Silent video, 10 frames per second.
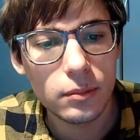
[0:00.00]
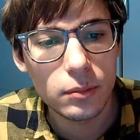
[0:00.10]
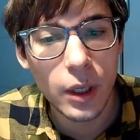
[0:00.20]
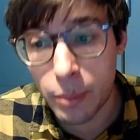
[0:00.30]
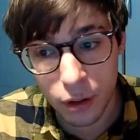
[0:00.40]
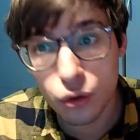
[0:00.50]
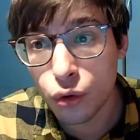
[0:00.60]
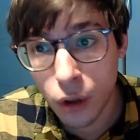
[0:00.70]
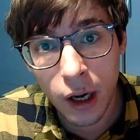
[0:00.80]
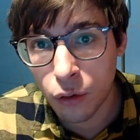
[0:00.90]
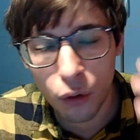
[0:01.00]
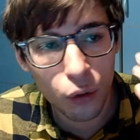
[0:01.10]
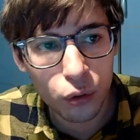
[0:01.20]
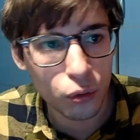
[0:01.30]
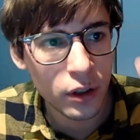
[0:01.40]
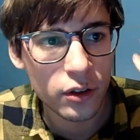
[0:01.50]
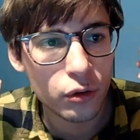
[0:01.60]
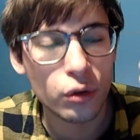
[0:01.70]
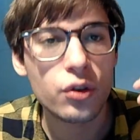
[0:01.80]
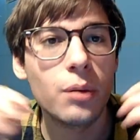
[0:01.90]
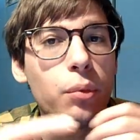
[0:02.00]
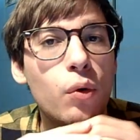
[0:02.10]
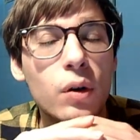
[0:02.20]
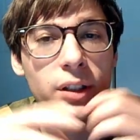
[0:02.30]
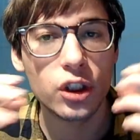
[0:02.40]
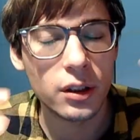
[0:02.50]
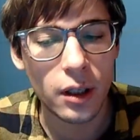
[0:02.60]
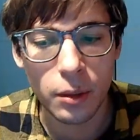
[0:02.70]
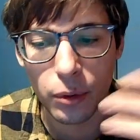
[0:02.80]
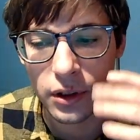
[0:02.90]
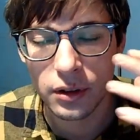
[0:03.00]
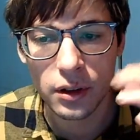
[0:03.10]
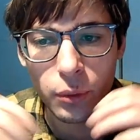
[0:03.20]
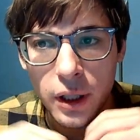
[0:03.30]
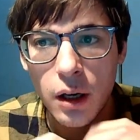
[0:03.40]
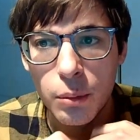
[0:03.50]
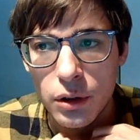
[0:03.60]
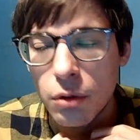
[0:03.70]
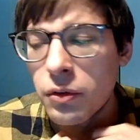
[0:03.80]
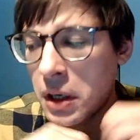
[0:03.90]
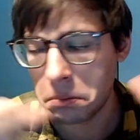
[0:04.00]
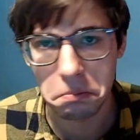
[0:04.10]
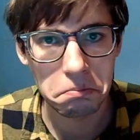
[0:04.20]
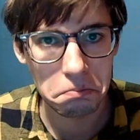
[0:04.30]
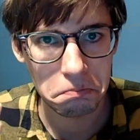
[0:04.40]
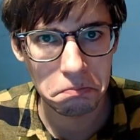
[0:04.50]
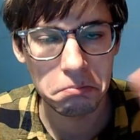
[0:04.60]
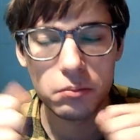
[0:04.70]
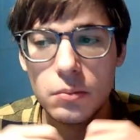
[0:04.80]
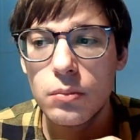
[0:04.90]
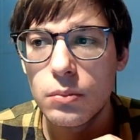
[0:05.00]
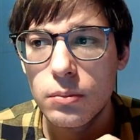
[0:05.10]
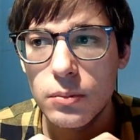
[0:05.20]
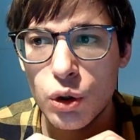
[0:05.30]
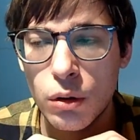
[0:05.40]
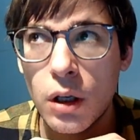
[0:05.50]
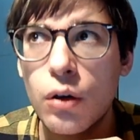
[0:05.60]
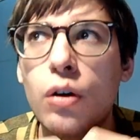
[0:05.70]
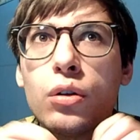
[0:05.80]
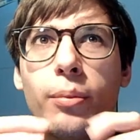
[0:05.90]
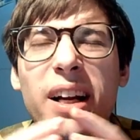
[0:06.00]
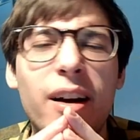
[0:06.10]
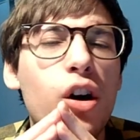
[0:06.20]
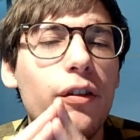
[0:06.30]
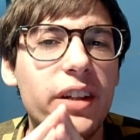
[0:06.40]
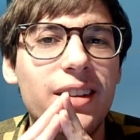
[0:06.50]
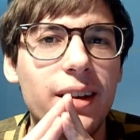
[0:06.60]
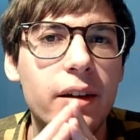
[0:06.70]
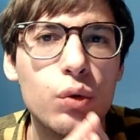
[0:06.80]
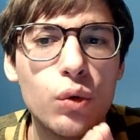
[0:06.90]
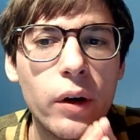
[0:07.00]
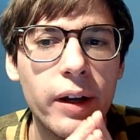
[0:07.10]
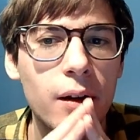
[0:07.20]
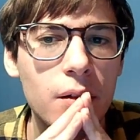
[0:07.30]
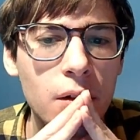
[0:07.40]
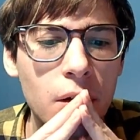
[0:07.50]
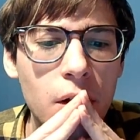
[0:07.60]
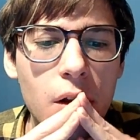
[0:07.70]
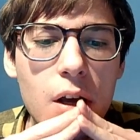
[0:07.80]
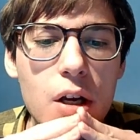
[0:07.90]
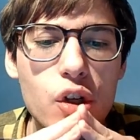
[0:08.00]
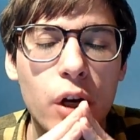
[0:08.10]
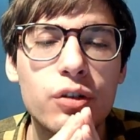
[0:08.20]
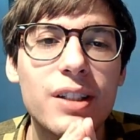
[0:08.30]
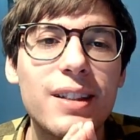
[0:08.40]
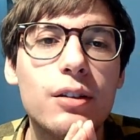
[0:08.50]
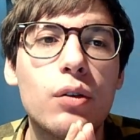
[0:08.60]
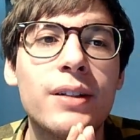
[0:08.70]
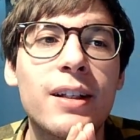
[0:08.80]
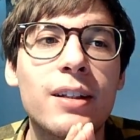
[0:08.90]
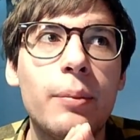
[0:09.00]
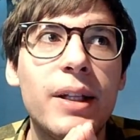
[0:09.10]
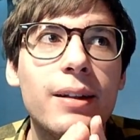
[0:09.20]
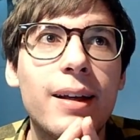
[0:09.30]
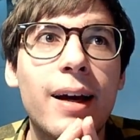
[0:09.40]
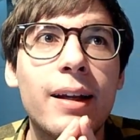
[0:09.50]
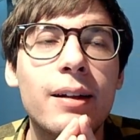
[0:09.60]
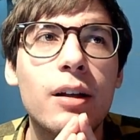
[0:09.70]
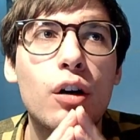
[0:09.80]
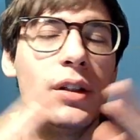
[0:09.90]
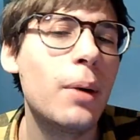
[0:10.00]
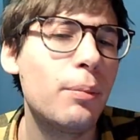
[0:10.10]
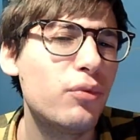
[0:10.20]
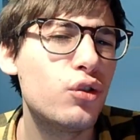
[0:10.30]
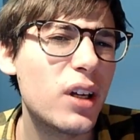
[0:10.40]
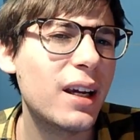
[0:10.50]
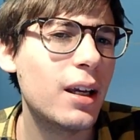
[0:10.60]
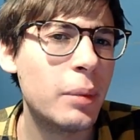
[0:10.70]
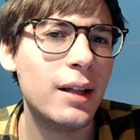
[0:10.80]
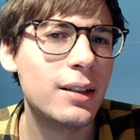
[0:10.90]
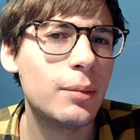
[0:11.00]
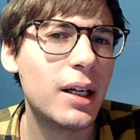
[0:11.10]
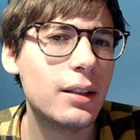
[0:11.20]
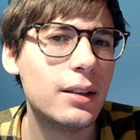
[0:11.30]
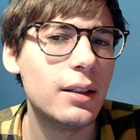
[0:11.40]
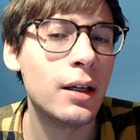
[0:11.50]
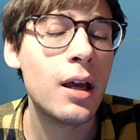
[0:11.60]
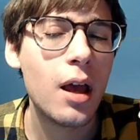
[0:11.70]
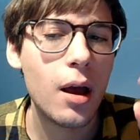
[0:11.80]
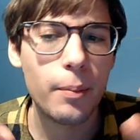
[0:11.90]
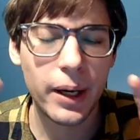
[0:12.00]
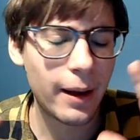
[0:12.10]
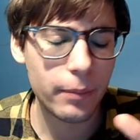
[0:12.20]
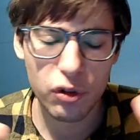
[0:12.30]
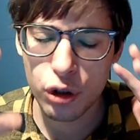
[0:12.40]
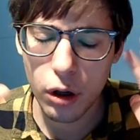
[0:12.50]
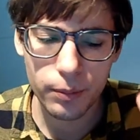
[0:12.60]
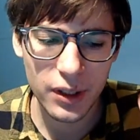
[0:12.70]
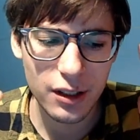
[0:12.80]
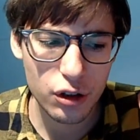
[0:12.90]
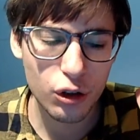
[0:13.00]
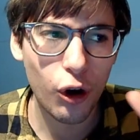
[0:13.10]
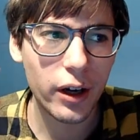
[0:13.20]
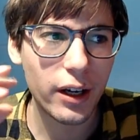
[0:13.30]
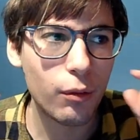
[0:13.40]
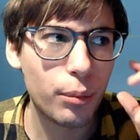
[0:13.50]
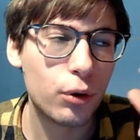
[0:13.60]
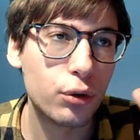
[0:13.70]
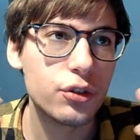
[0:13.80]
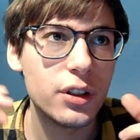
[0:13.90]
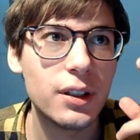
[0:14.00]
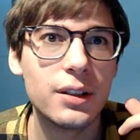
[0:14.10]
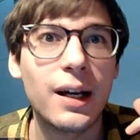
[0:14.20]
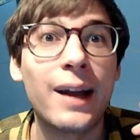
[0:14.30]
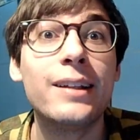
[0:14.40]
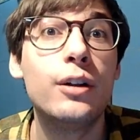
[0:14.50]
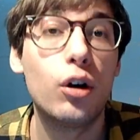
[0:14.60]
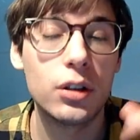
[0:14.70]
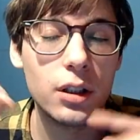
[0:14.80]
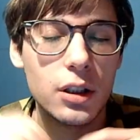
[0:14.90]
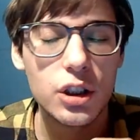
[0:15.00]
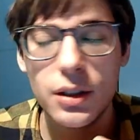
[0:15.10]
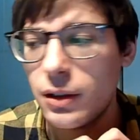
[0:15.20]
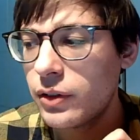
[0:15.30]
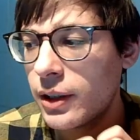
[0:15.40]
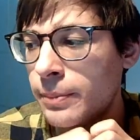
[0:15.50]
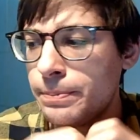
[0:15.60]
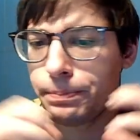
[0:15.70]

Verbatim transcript: le persone hanno il loro odore, se sono sepolte, eccetera, le puoi seguire, le puoi trovare. Sono d'accordo, ma il Covid che odore ha? Cioè, cosa sentono esattamente i cani anti-Covid? Ma funziona anche per altre malattie? Perché so di storie un po' così eh, aneddotiche, scientifiche,